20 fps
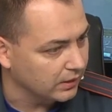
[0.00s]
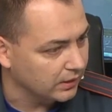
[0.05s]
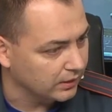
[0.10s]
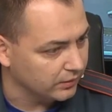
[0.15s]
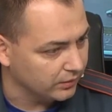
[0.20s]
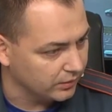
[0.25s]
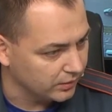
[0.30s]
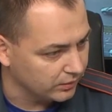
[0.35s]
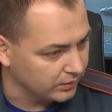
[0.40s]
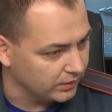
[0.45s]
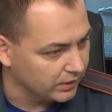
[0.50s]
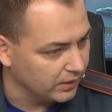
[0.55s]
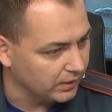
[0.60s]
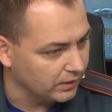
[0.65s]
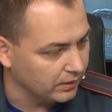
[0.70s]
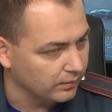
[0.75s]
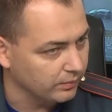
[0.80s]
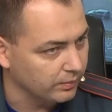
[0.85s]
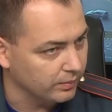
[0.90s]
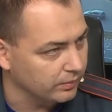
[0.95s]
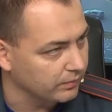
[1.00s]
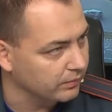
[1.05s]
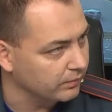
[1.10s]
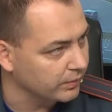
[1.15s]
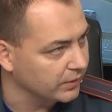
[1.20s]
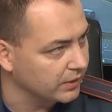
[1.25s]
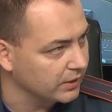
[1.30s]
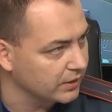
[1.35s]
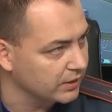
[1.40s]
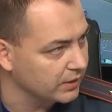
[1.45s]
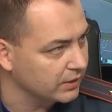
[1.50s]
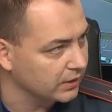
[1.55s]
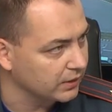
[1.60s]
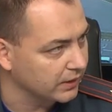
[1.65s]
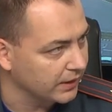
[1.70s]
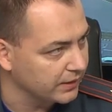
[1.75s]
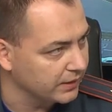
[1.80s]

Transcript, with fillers: который вот я перечислил.